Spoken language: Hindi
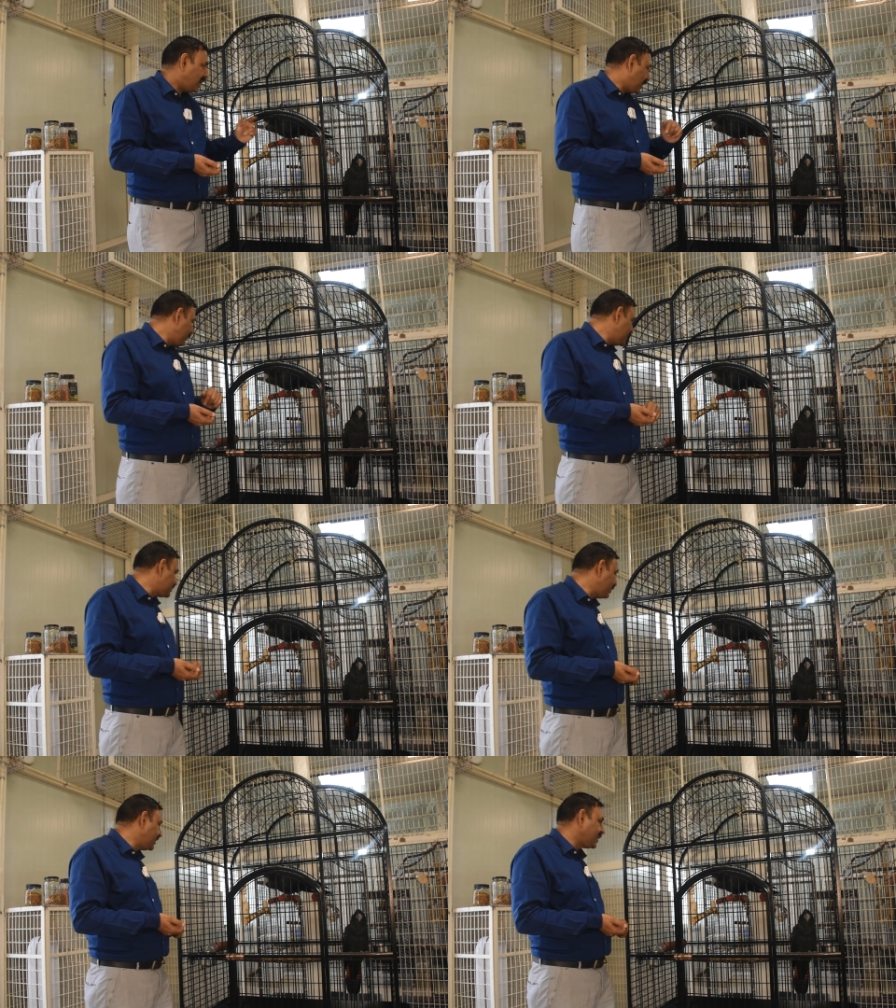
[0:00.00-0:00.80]
हमने
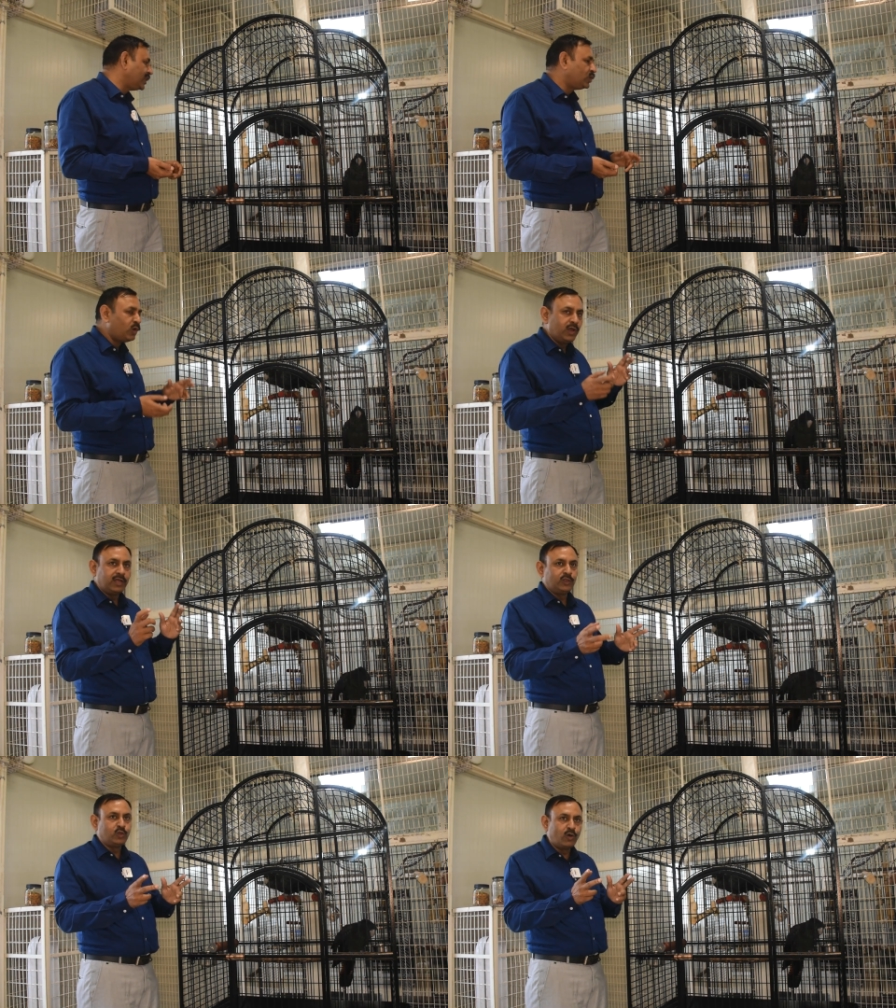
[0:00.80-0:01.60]
इसमें देखे दो
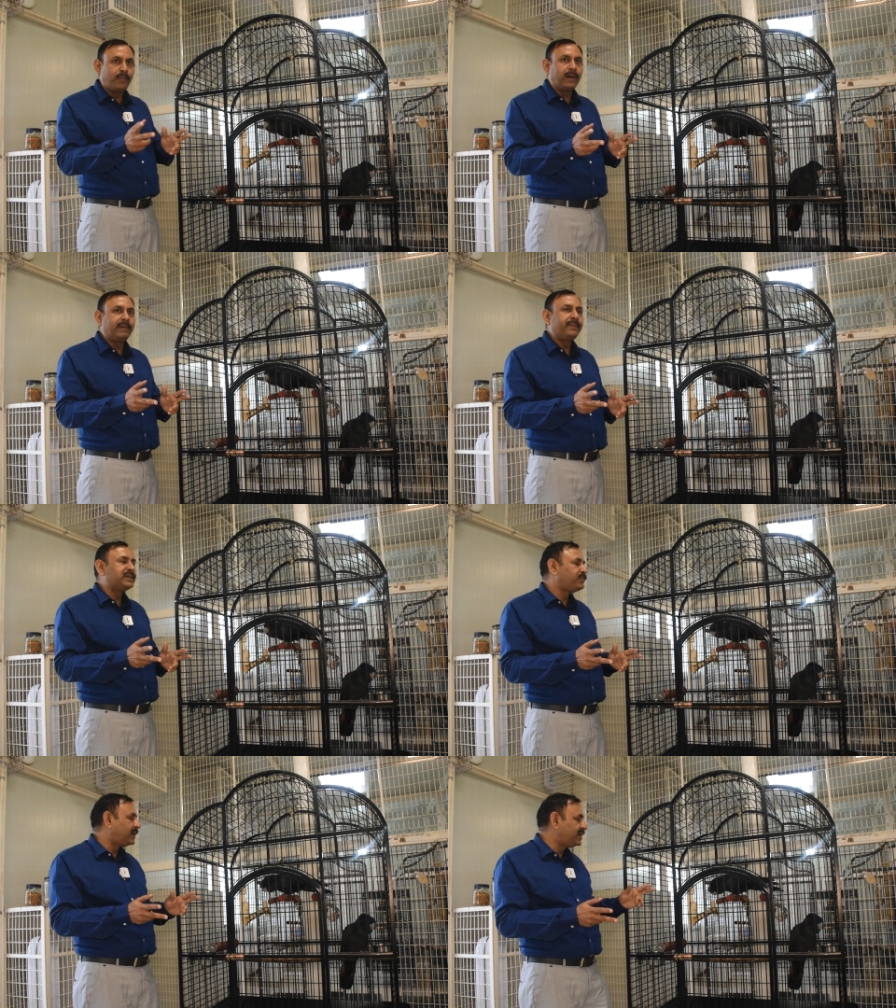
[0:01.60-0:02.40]
दो हमारे
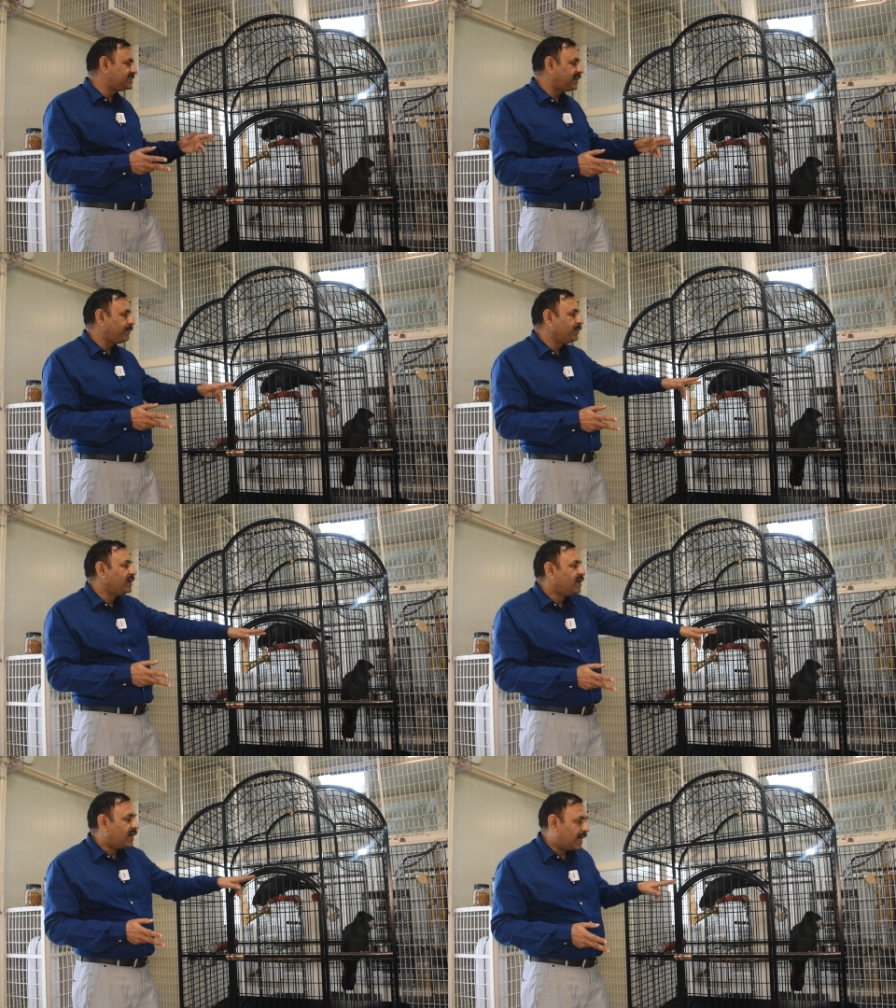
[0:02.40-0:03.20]
पास बर्ड्स है
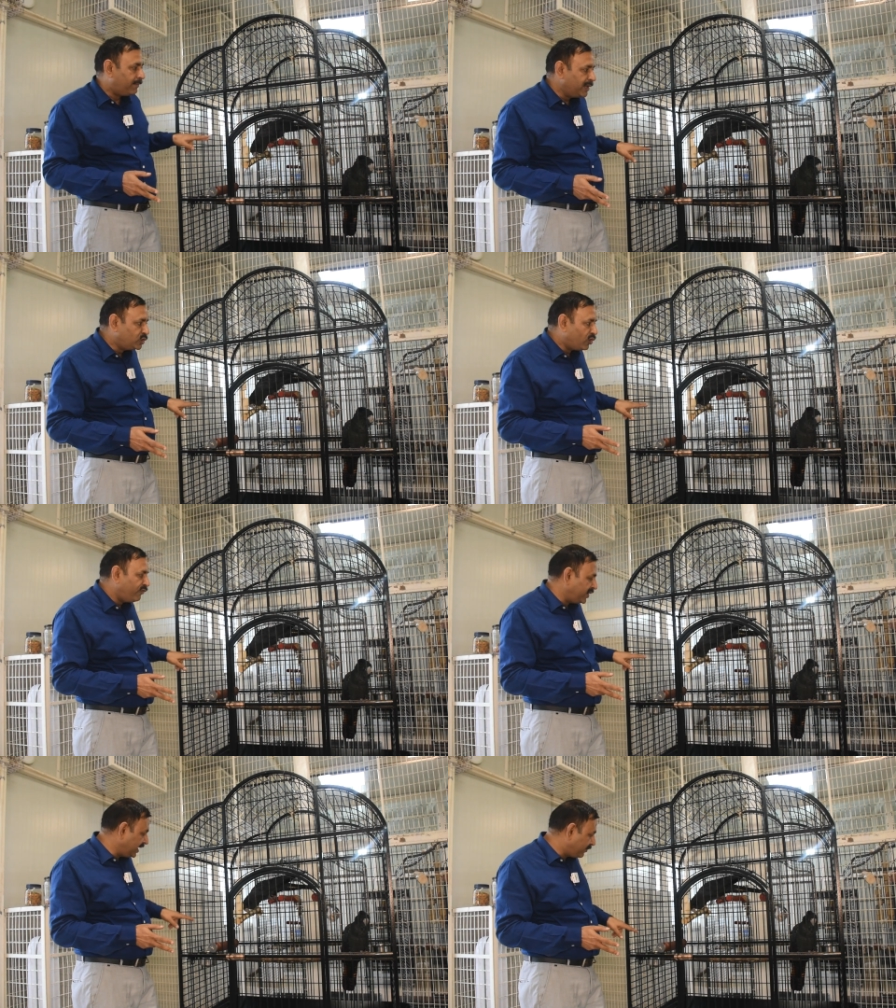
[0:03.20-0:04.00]
हमने दो
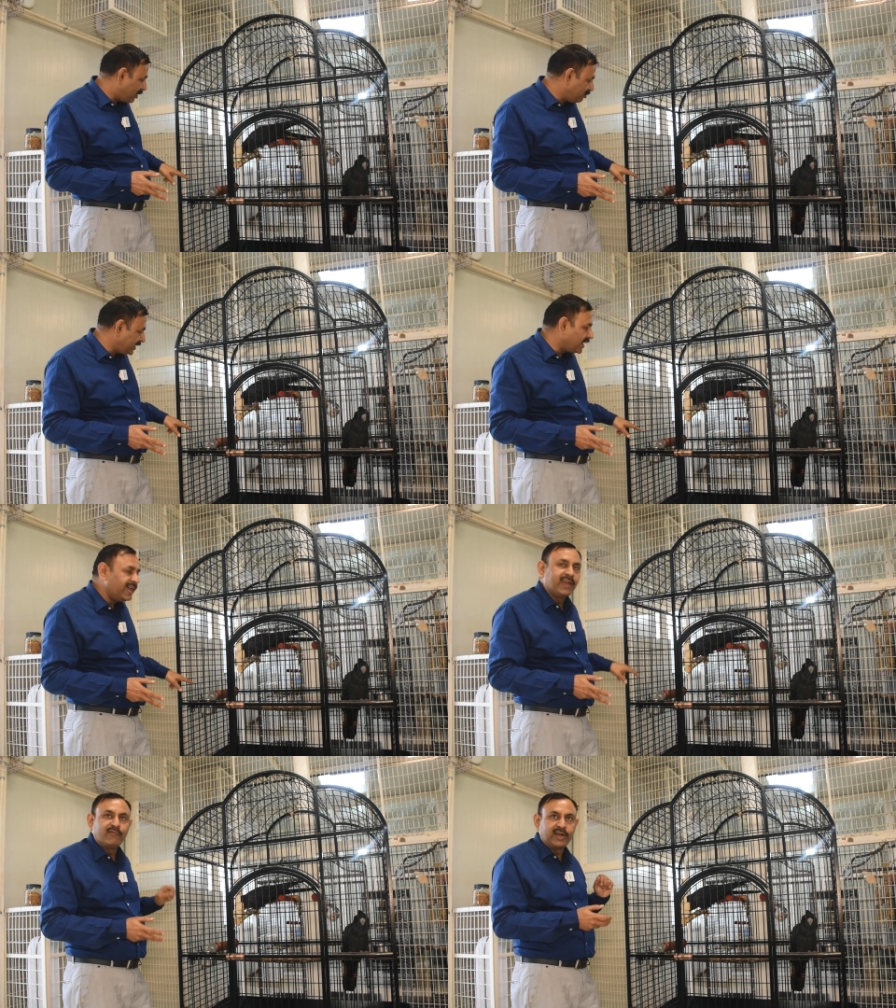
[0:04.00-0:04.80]
फीडिंग बाउल दिया है
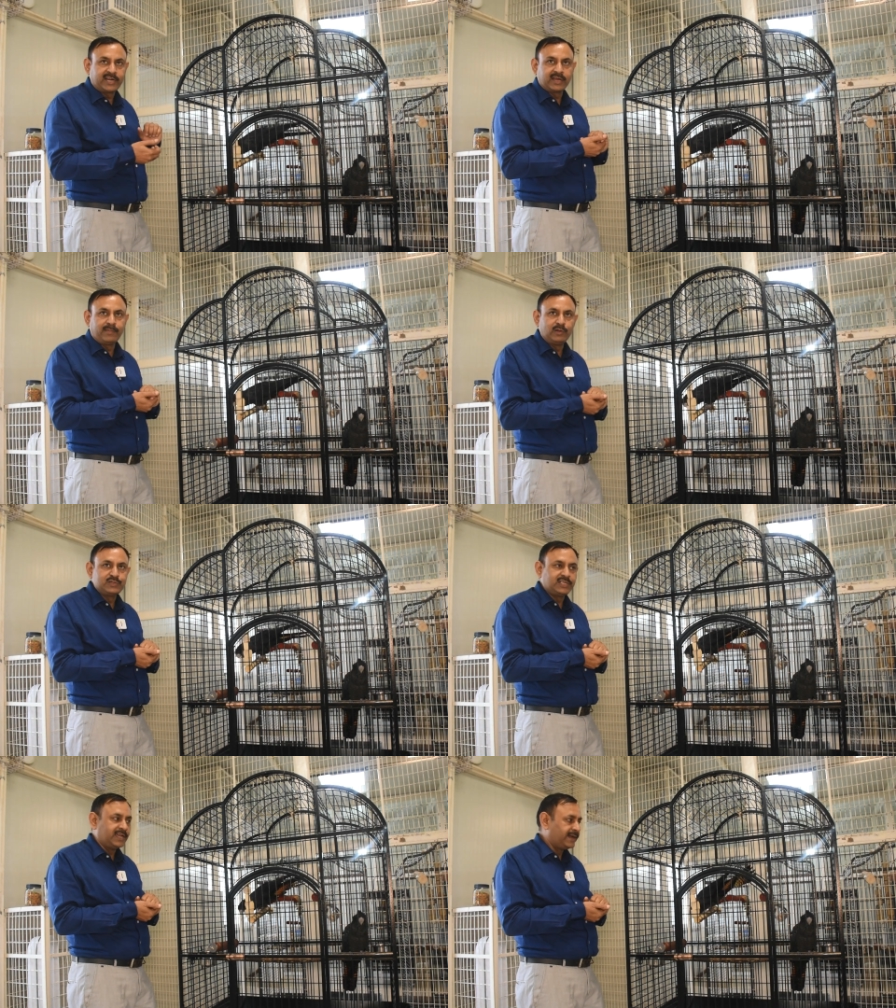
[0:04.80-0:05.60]
एक वाटर का
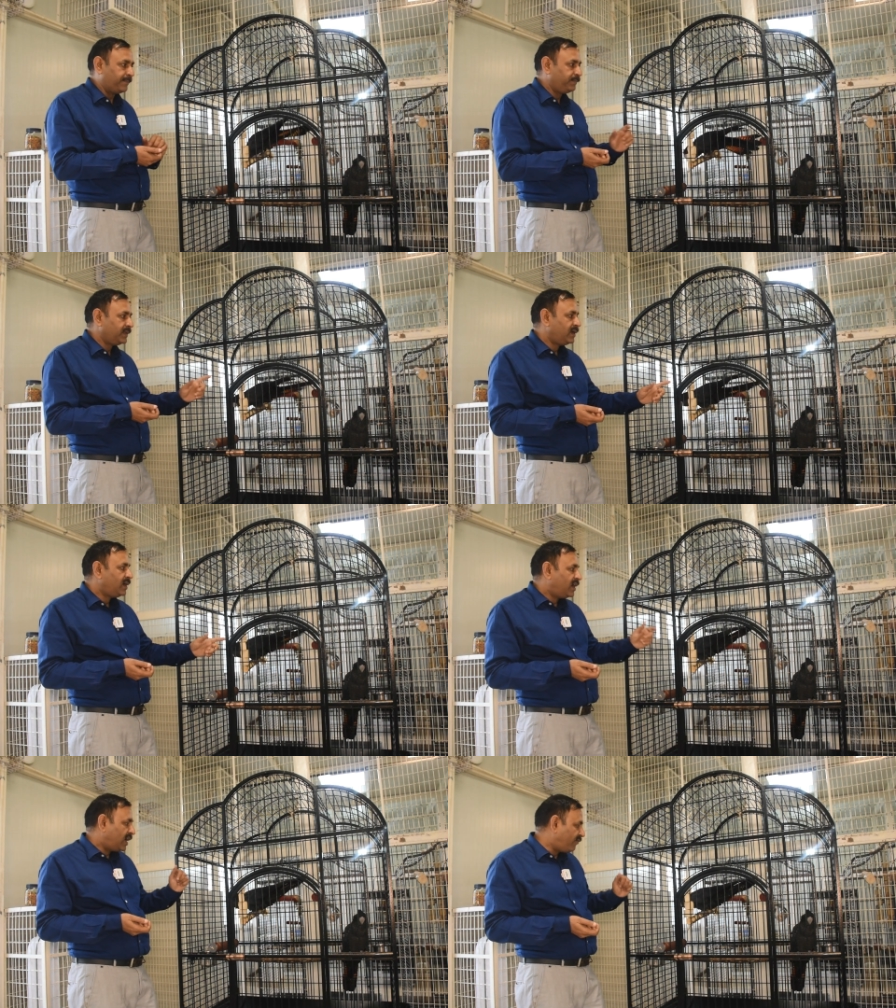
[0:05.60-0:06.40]
बाउल्स दिया है
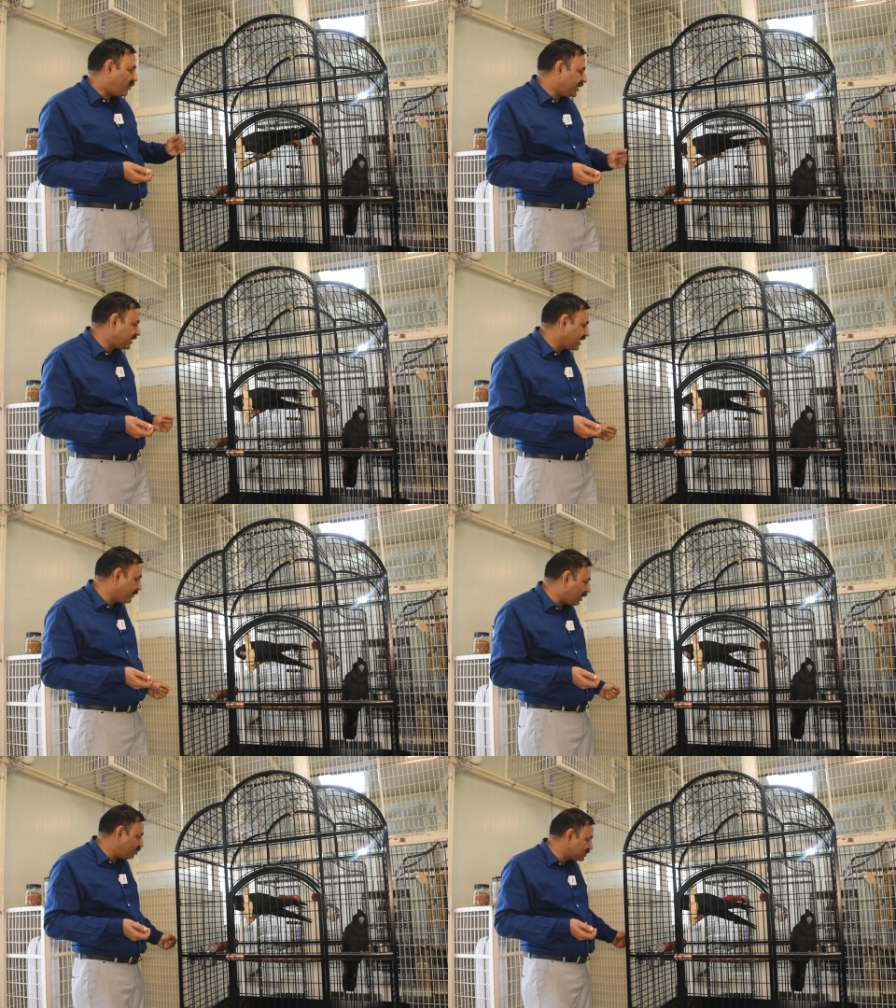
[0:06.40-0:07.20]
अब वाटर
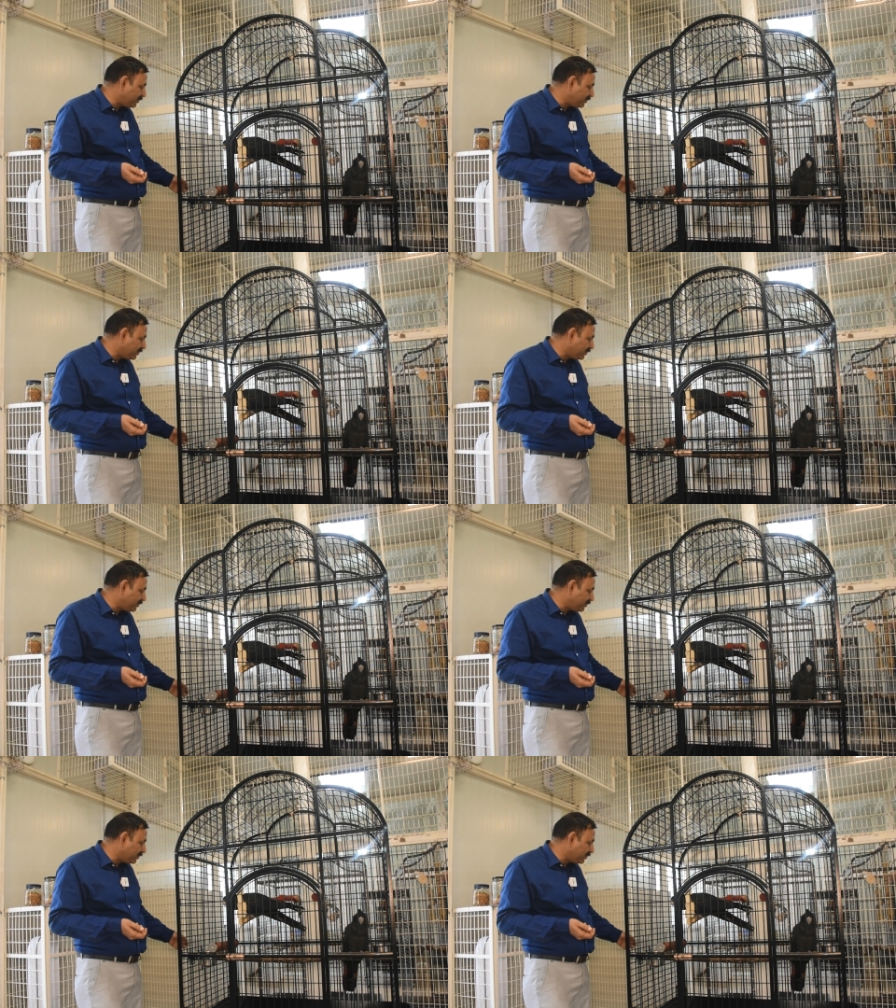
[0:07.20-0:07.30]
के बाउल्स